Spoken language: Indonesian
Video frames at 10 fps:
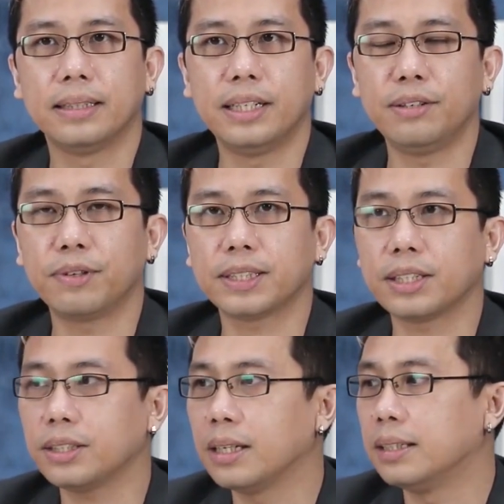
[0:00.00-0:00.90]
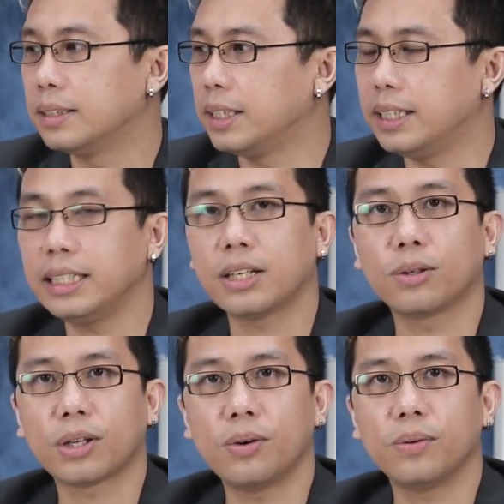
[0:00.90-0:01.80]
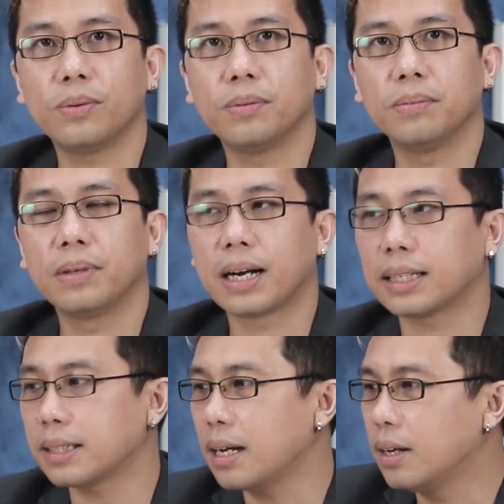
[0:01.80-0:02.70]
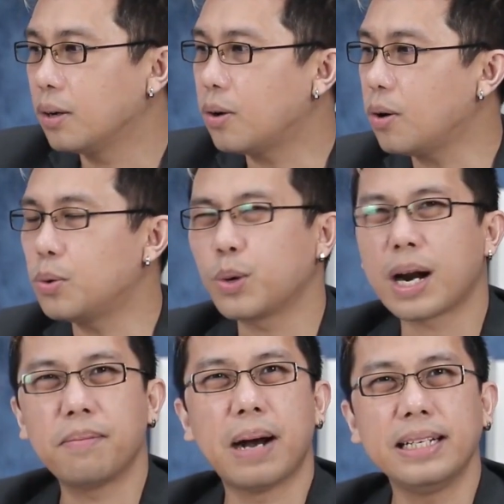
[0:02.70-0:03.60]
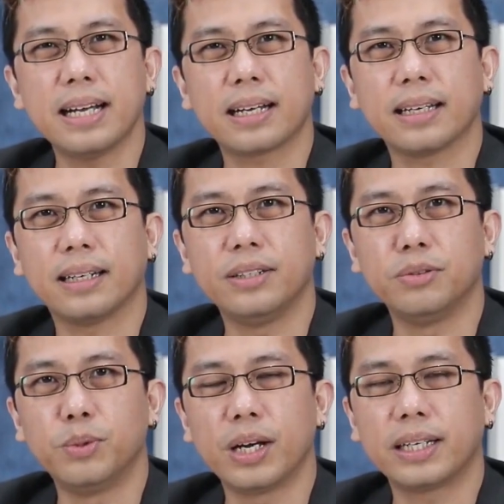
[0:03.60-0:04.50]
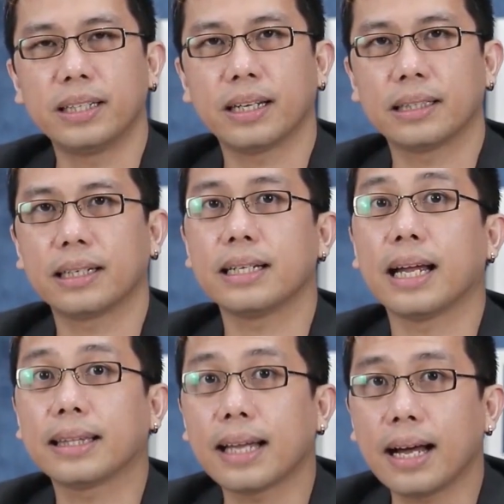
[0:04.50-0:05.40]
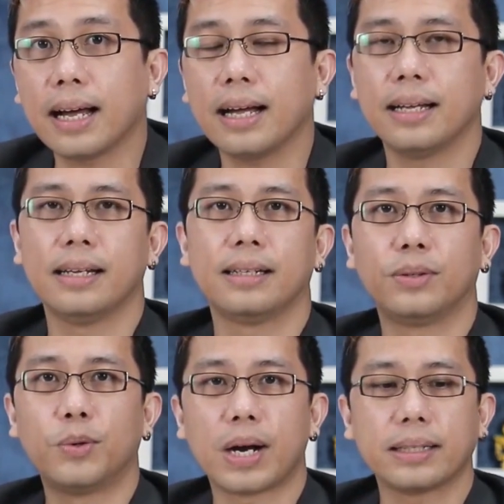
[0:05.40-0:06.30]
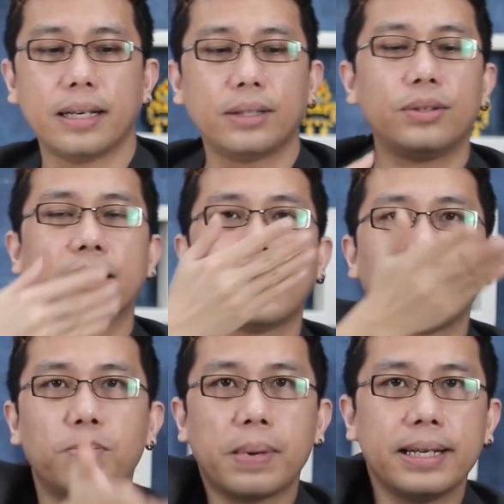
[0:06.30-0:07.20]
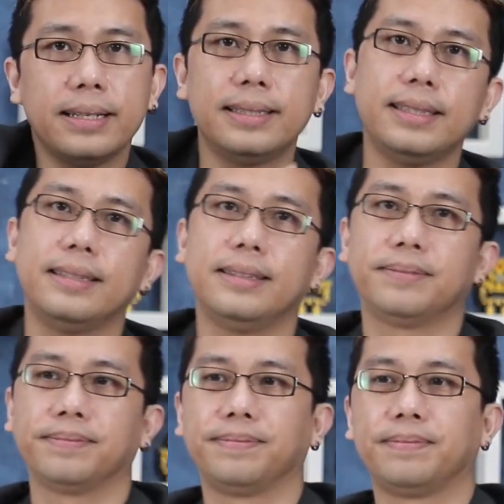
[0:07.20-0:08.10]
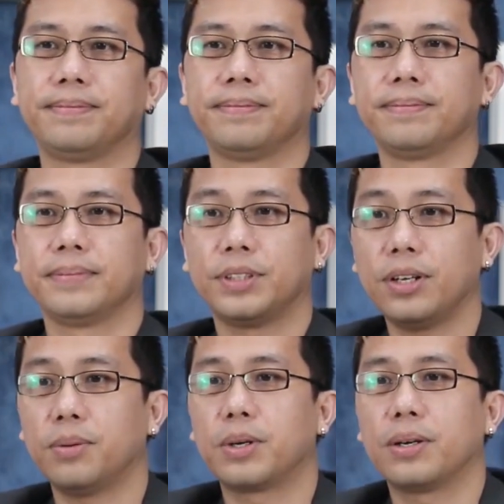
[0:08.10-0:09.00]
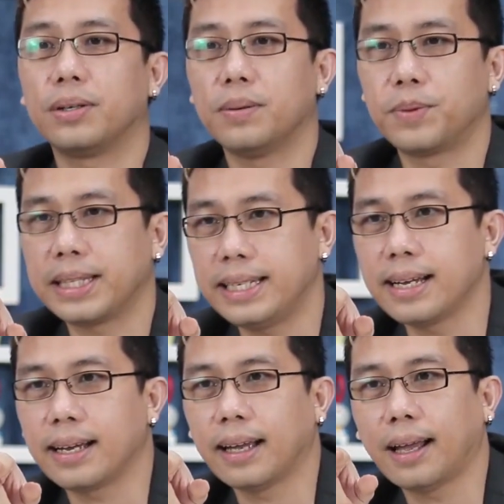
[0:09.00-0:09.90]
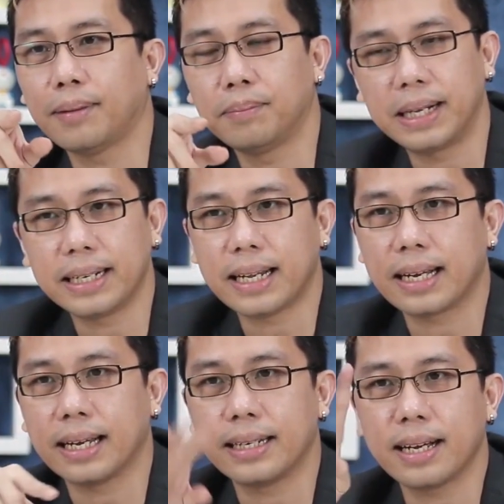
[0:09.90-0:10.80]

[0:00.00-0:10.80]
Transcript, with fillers: Jadi investasi si ini tahu-tahu ngerasa kok kurang banyak ya di hubungan kita. Ternyata kurangnya itu udah saya tumpahin di sini. Itu yang nomor nomor tiga ya mengenalkan.